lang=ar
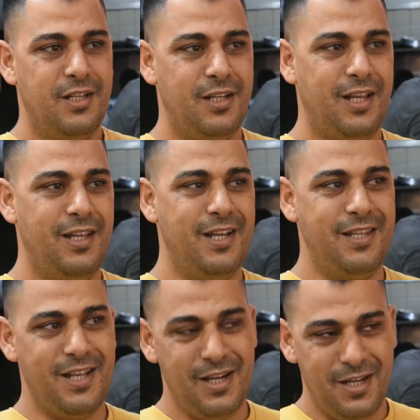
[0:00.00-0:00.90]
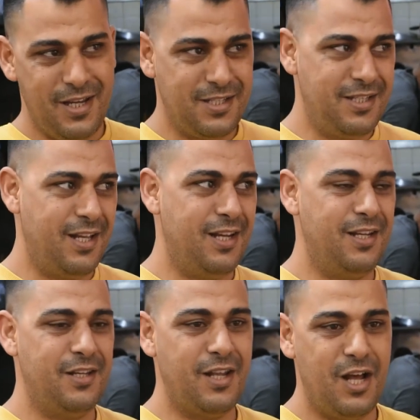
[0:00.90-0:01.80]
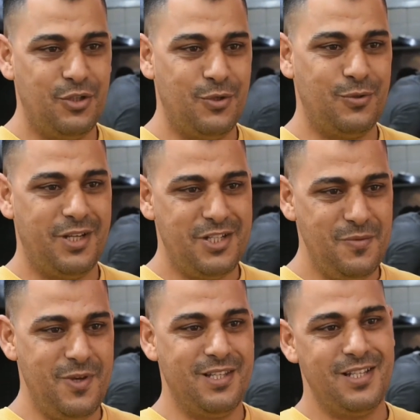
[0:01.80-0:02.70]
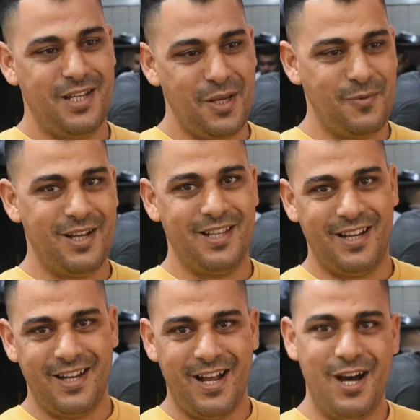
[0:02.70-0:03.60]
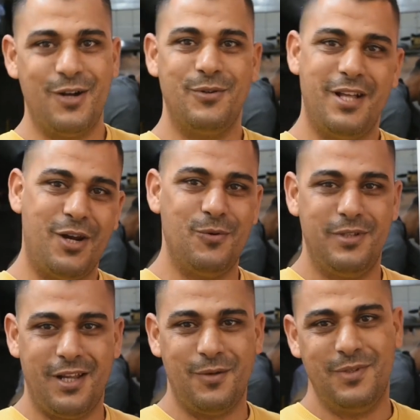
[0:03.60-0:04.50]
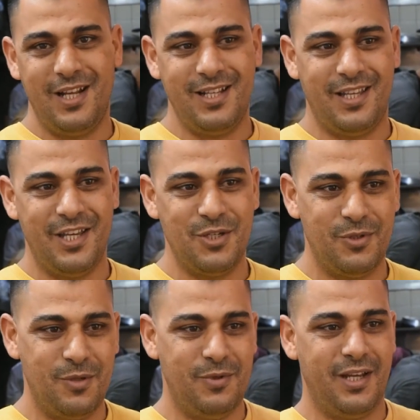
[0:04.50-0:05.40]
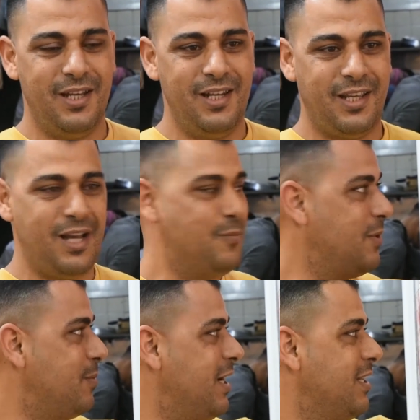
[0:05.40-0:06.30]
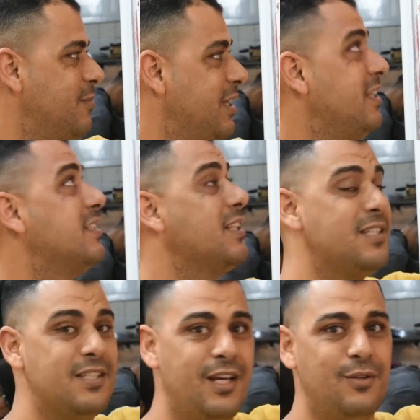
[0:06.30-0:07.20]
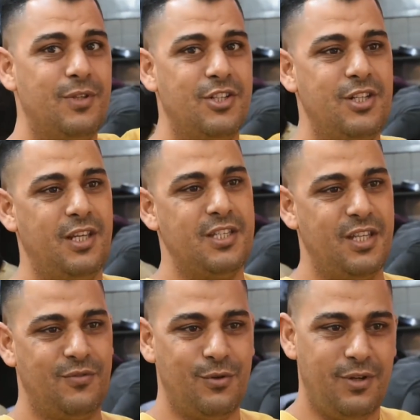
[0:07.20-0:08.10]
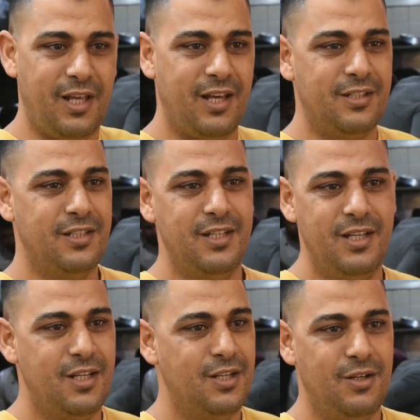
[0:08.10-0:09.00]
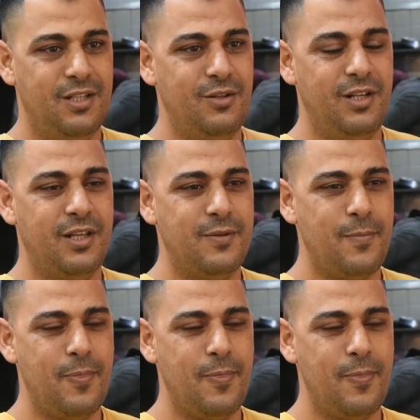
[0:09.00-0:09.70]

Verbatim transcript: الكليان ديال الناس ديال الناظور وداك الشيء مازال كيبقى داك النهار والنهار الاول ديال رمضان عاد كيجيو دابا غير اللي كيعمر بحال الباليزات السطال وداك الشيء كيصيفطوا للخارج هذا اللي كاين